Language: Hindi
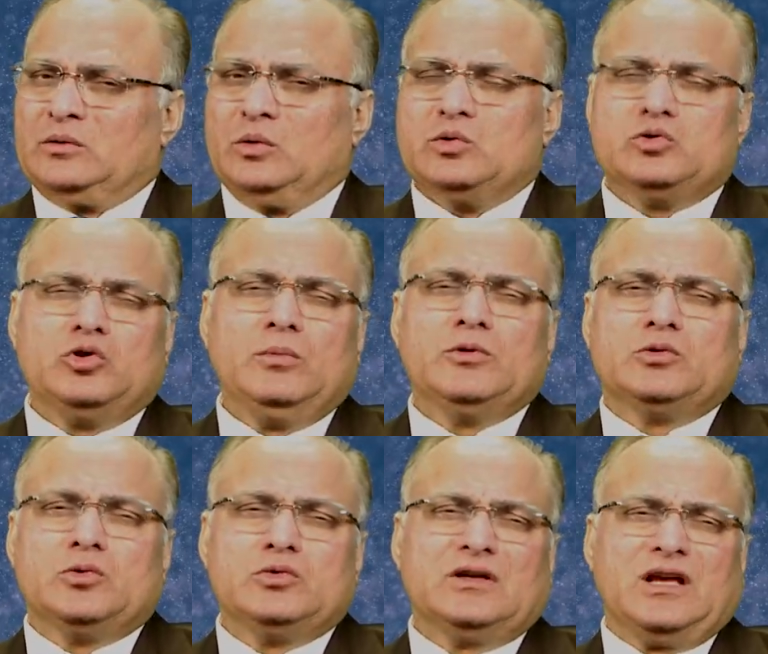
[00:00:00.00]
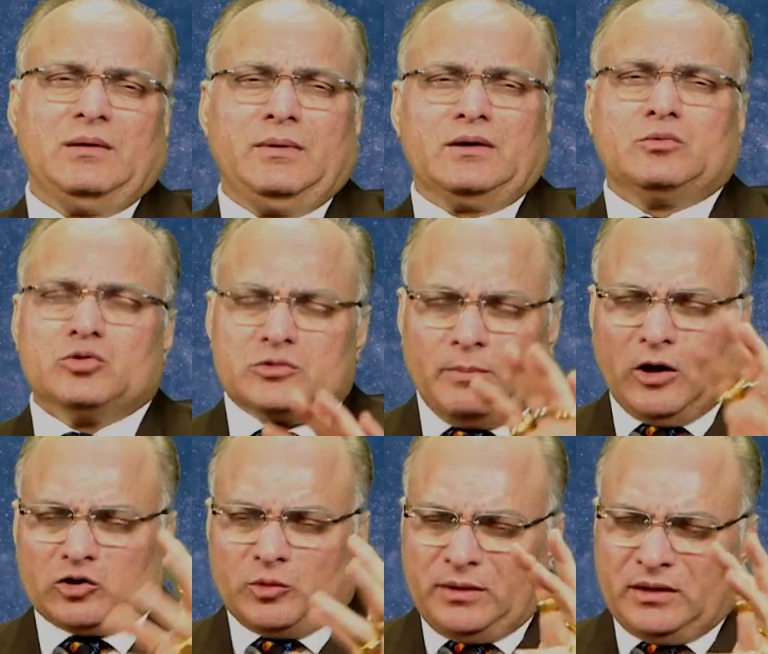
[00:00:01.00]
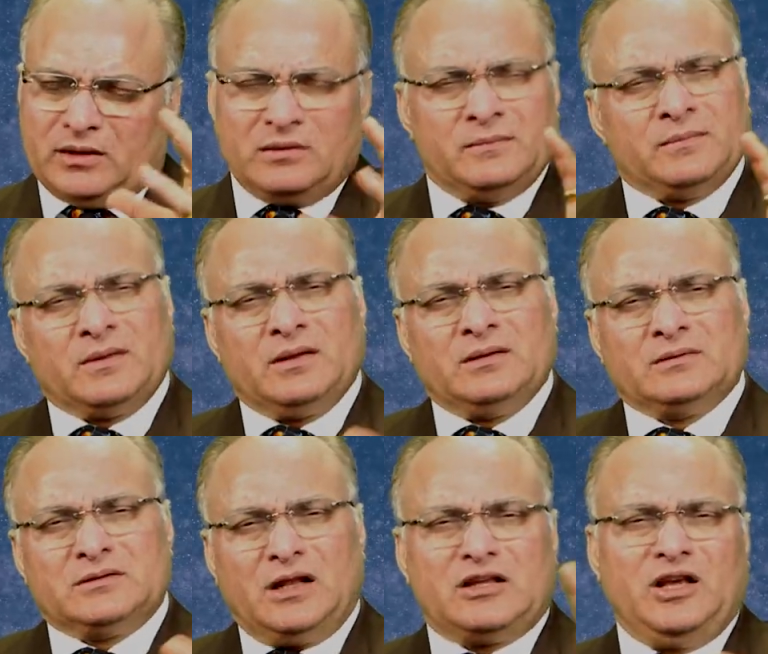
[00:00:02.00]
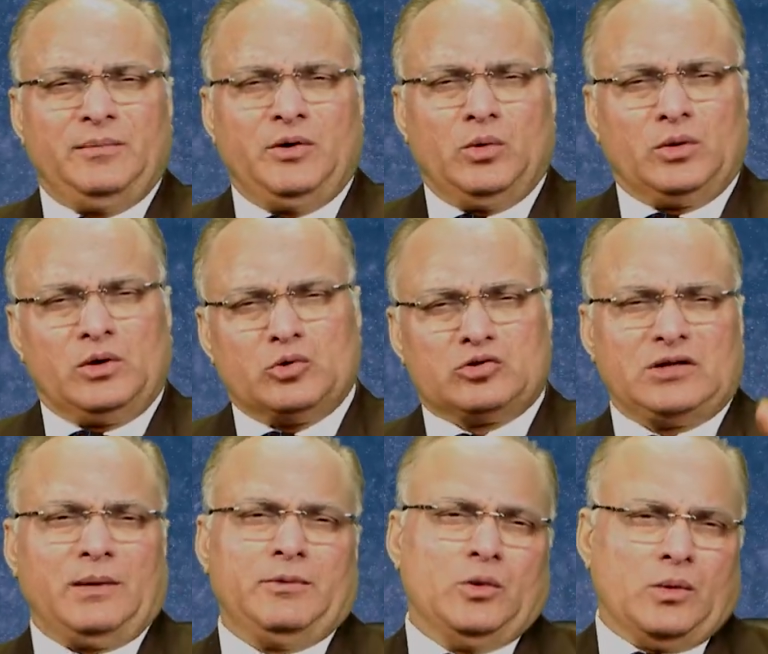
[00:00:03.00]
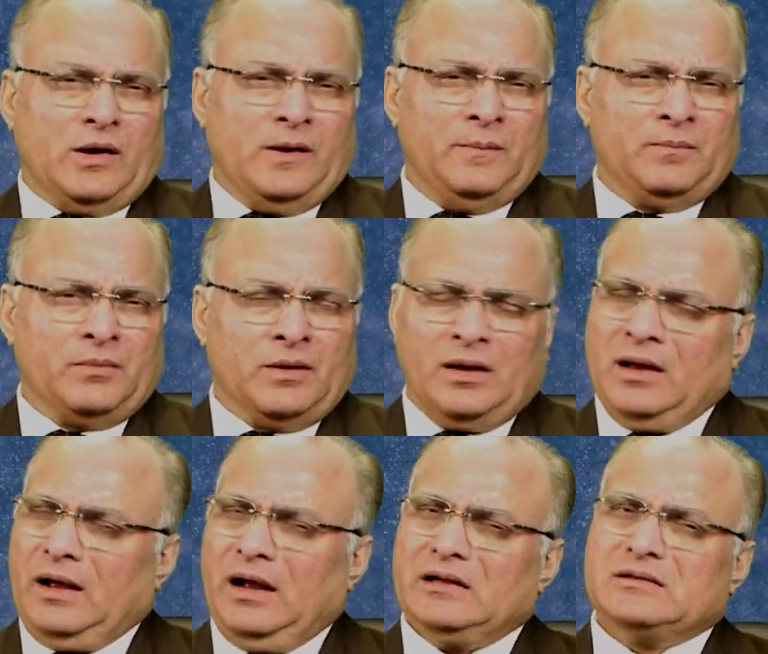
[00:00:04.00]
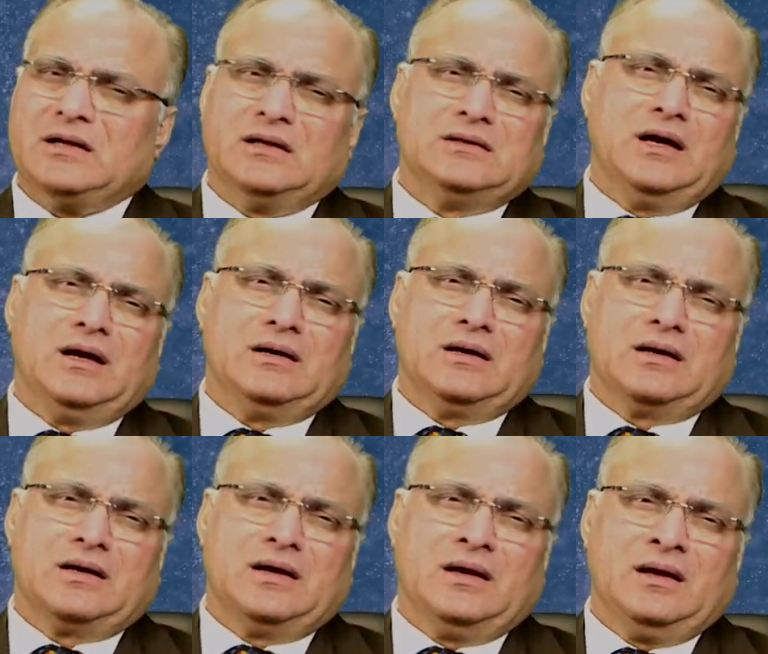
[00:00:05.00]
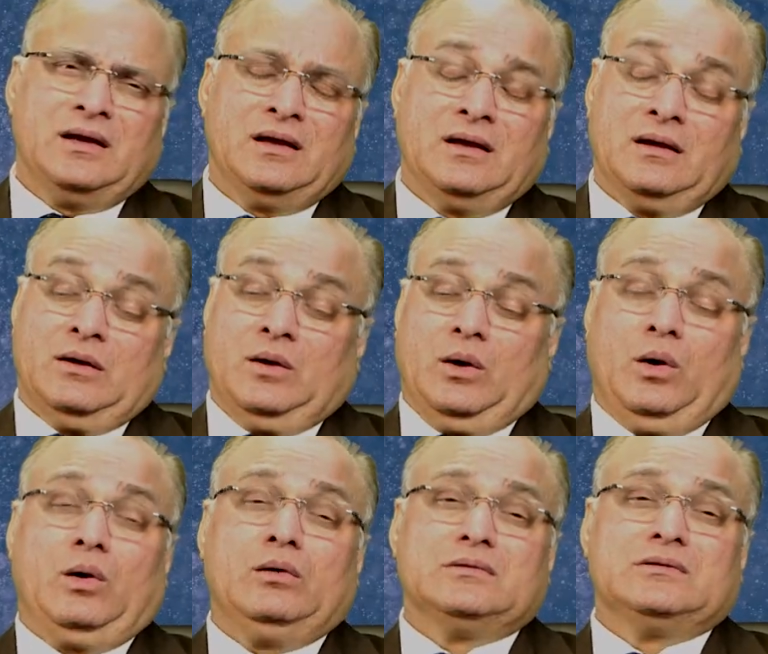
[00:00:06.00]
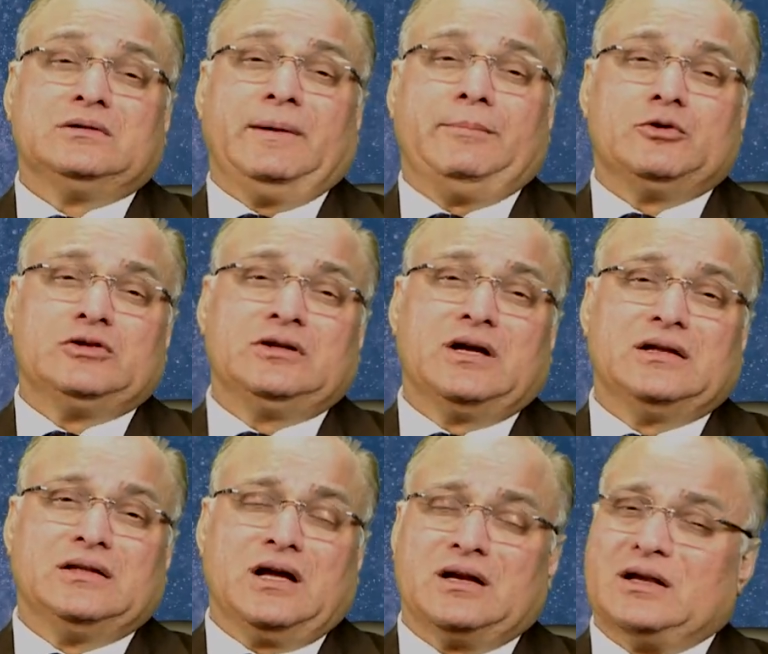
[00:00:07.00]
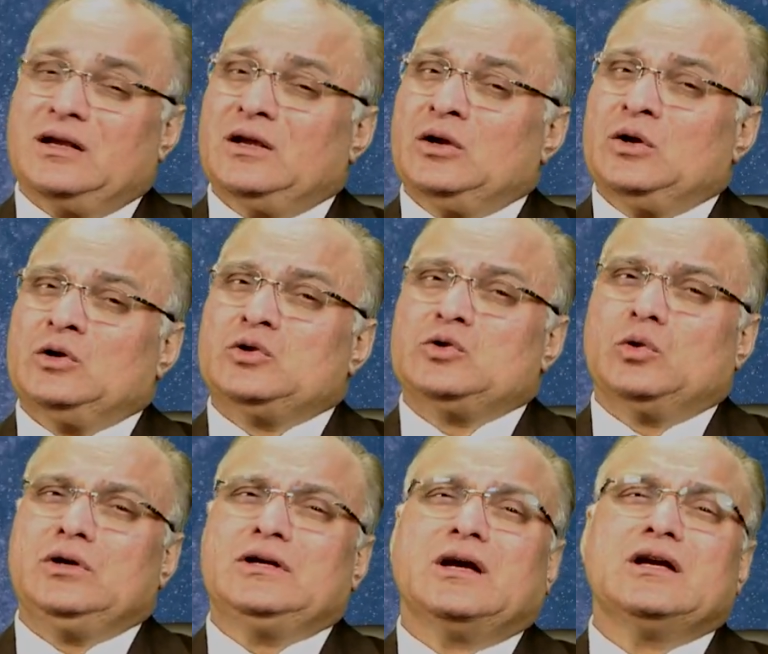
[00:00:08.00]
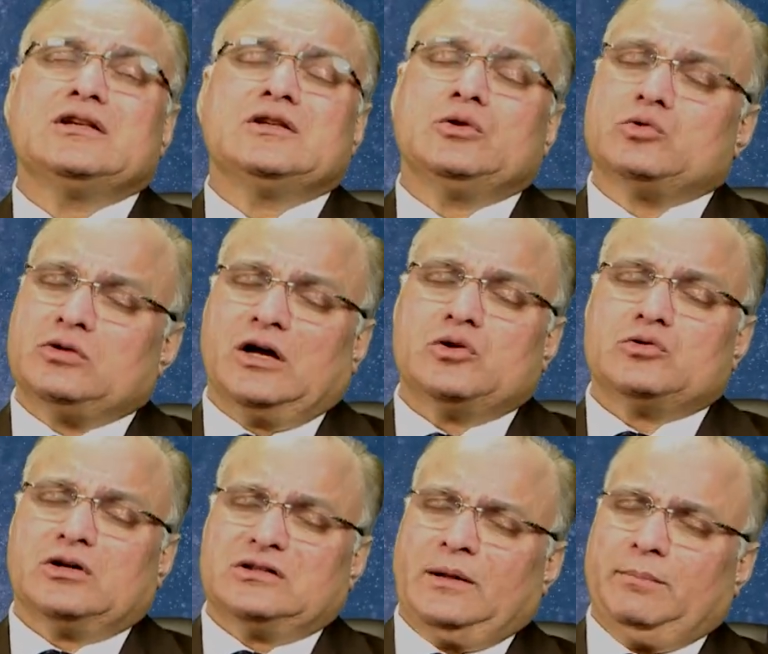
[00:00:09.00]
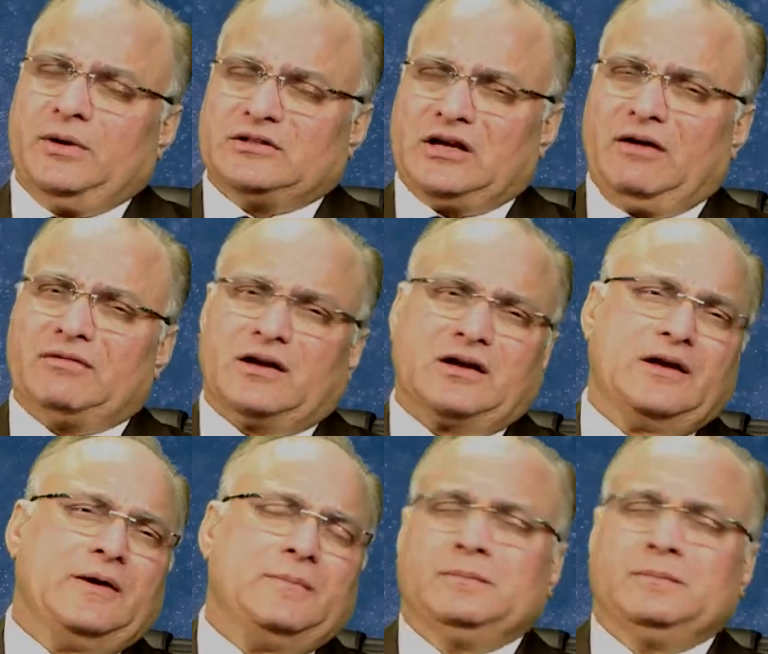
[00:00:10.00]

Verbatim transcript: दोस्तों मित्रों से कई बार कुछ बातों पे तलखी भी होगी गुस्सा भी होगा हेल्थ का ध्यान रखें और रेपुटेशन का ध्यान रखें चोरी ठगी से नुकसान हो सकता है बचाव रखें